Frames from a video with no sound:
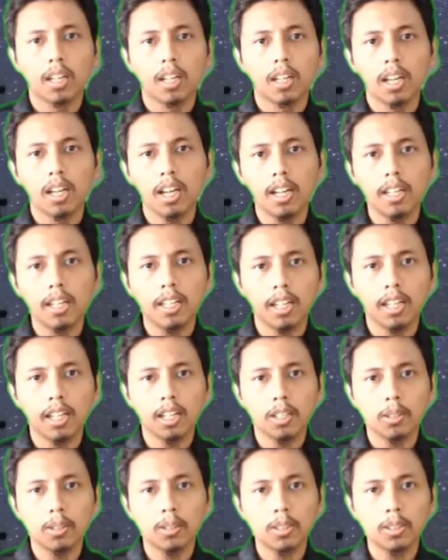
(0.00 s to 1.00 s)
Hai,
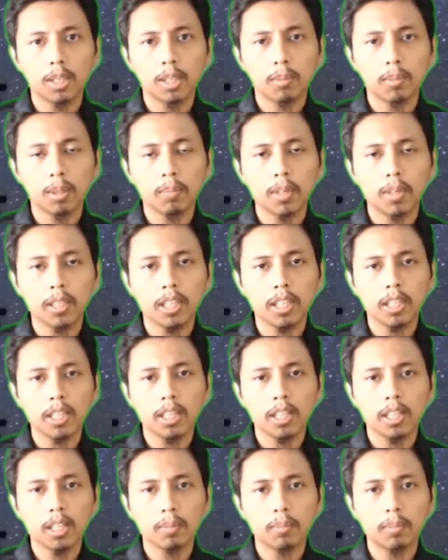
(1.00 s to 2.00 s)
halo, selamat pagi.
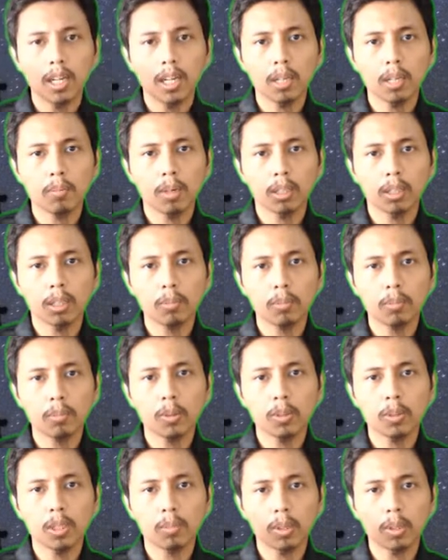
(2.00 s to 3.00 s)
Kembali
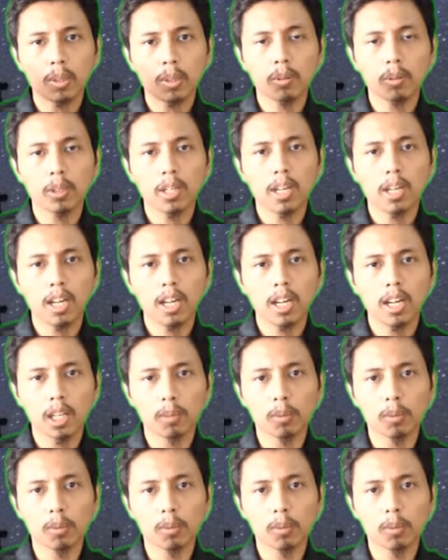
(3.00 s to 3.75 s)
bertemu di perkuliahan